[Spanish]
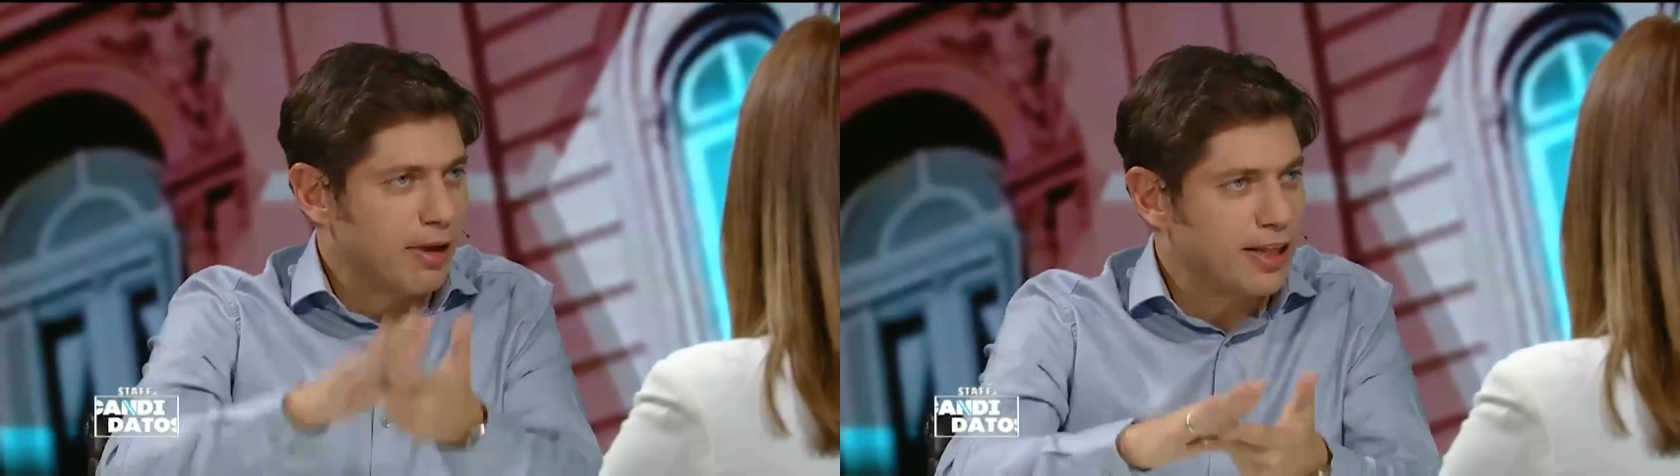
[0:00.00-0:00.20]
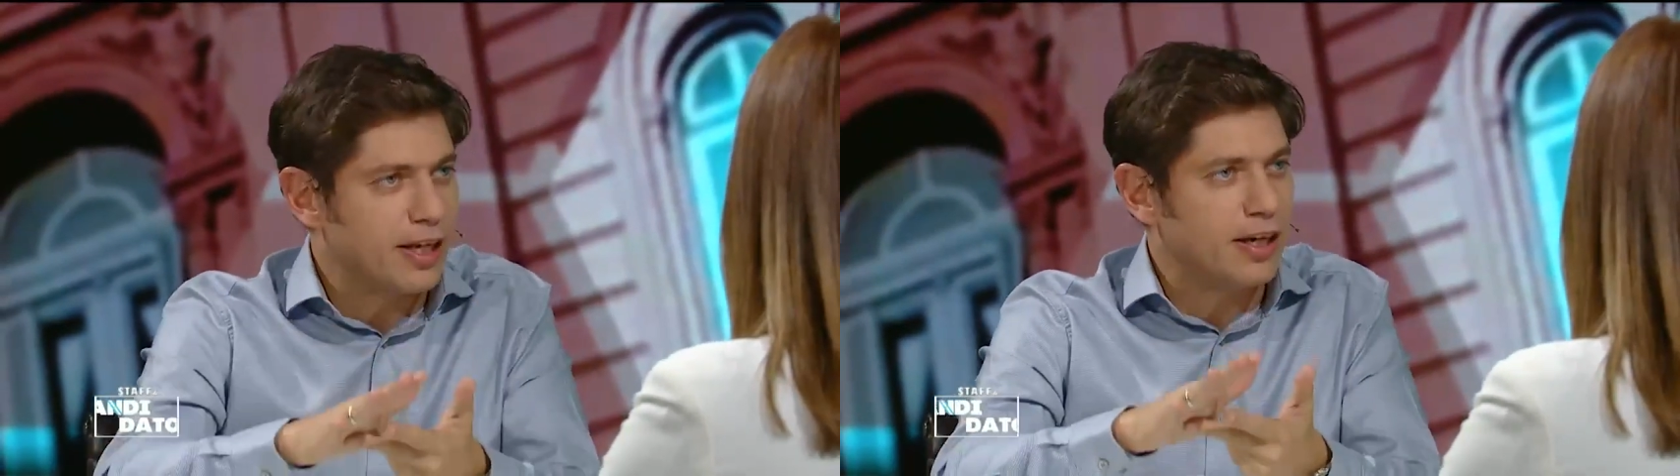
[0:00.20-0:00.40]

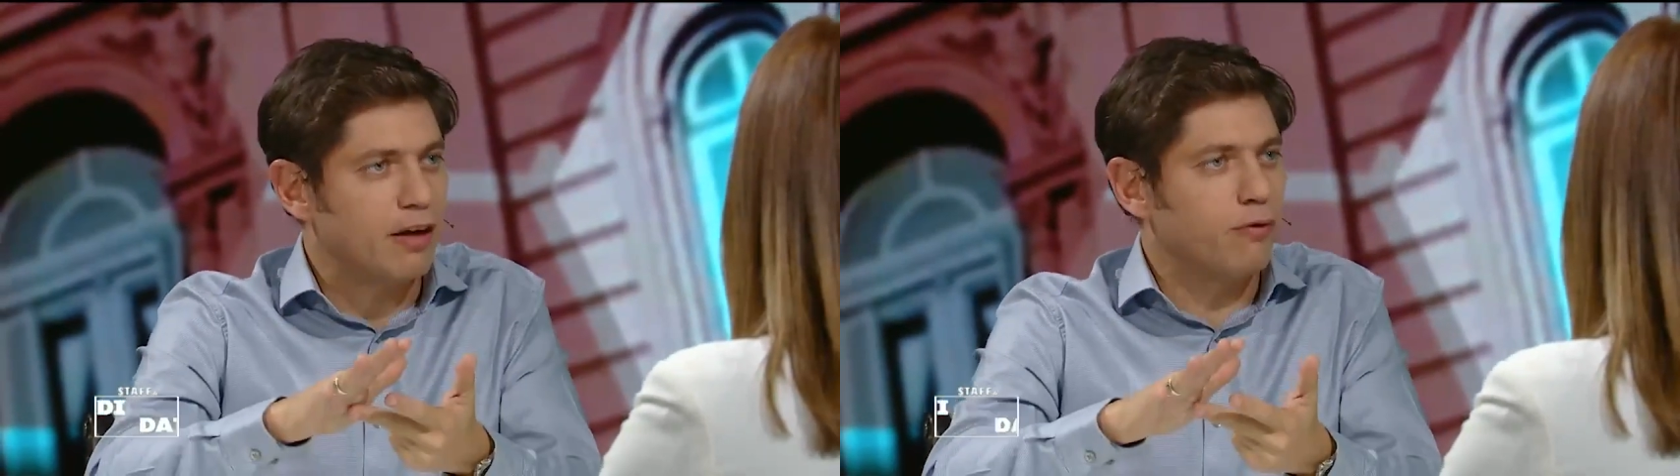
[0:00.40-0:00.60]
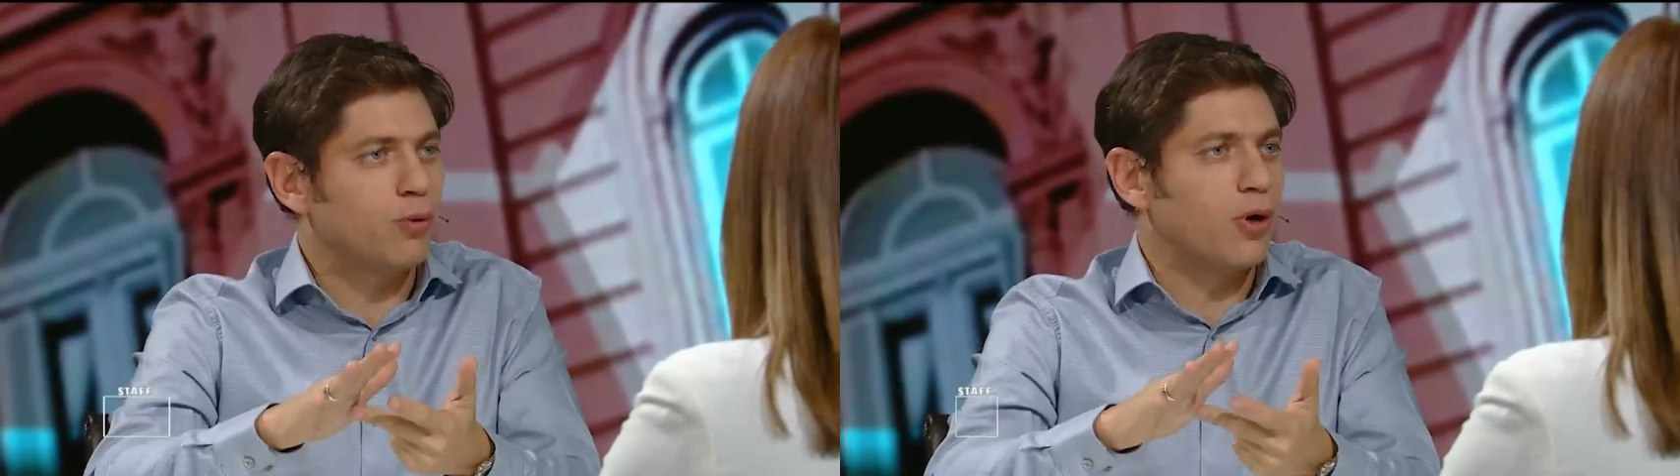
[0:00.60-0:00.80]
mantener
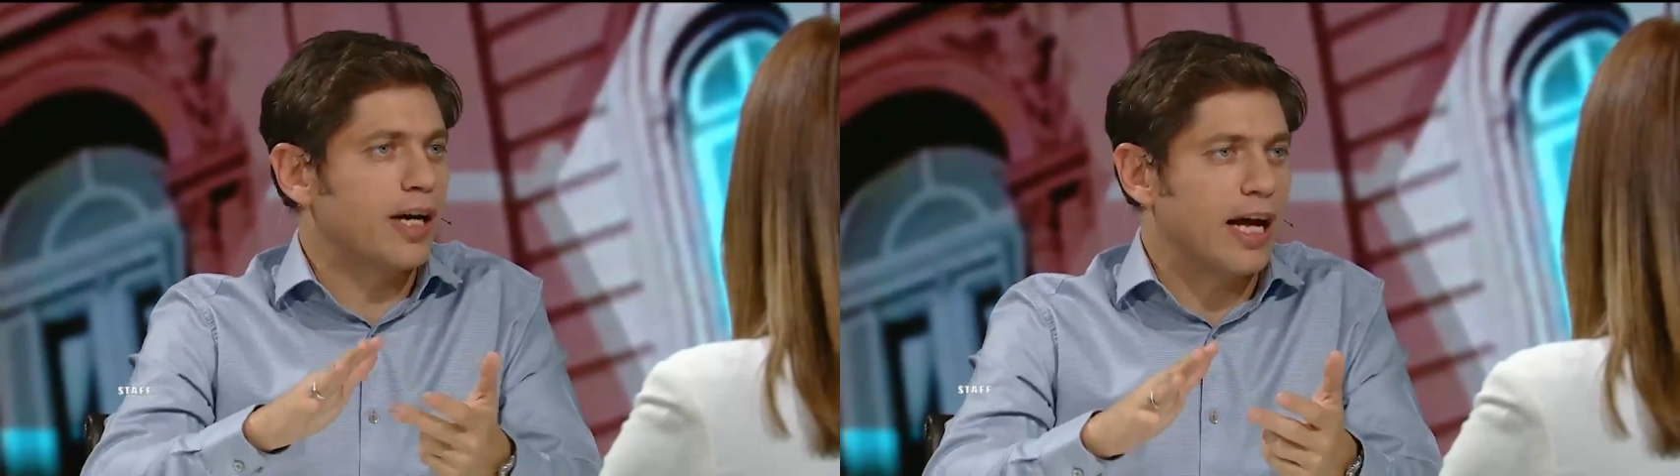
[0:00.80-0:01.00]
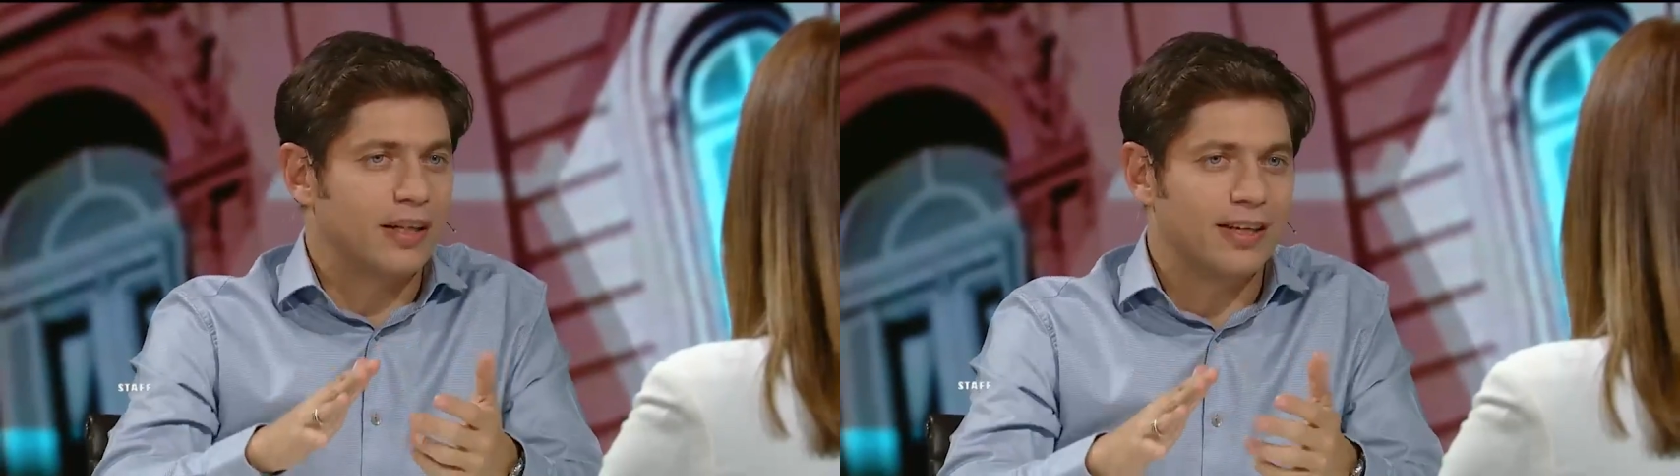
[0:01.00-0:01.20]
el fútbol
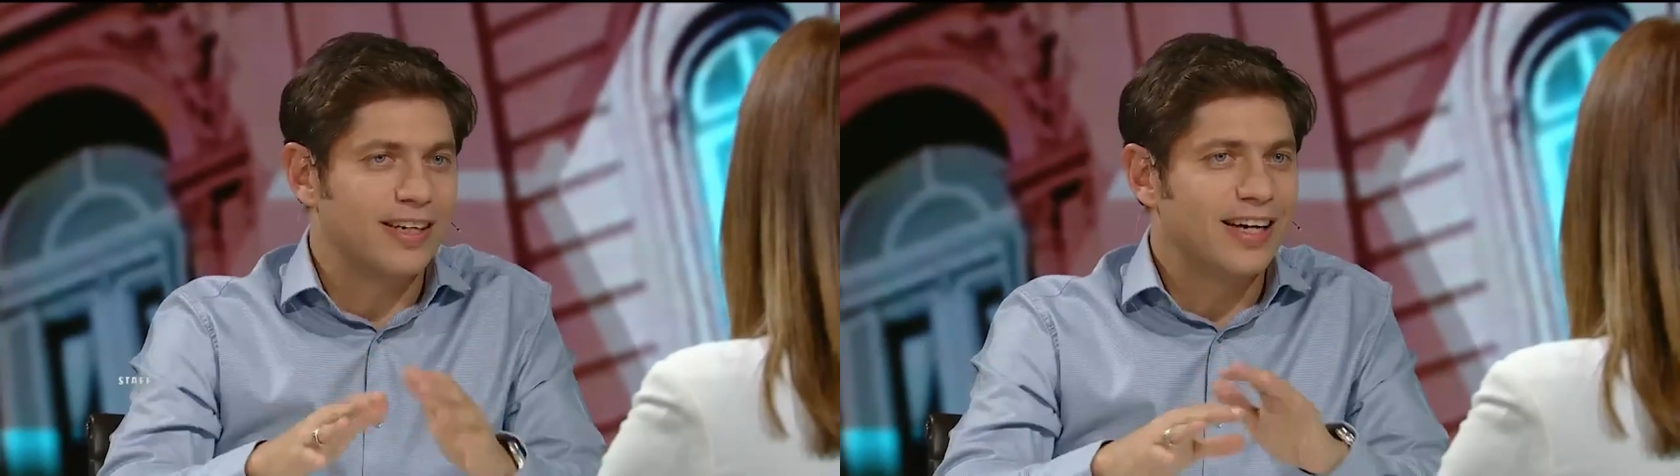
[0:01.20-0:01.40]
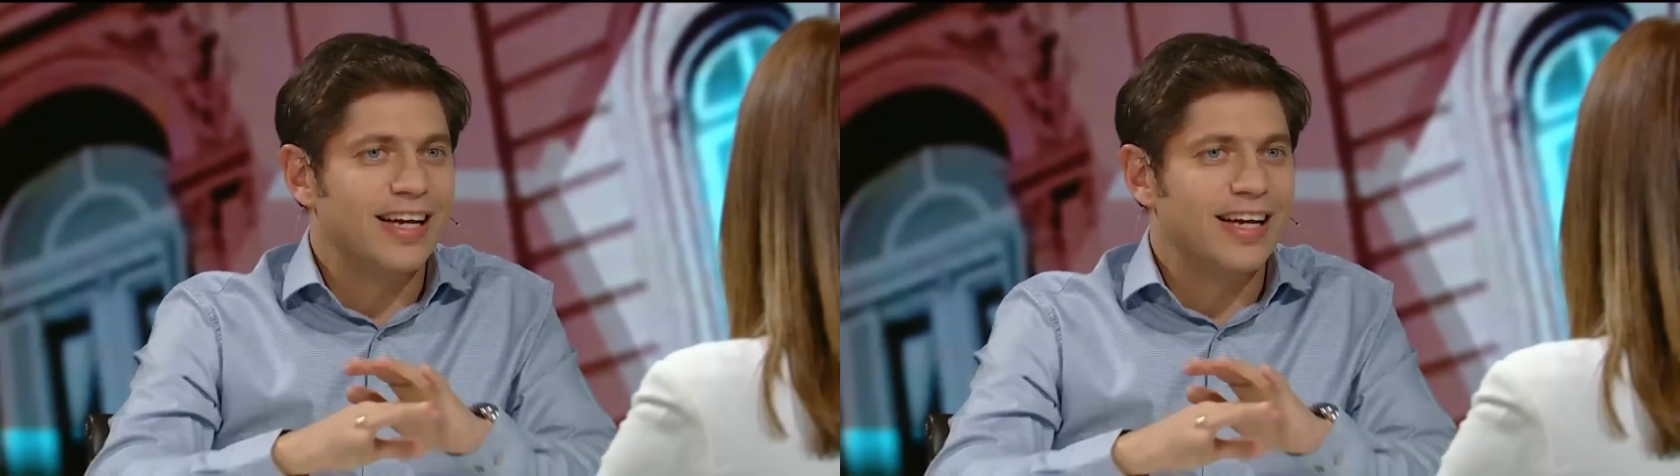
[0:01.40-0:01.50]
gratis.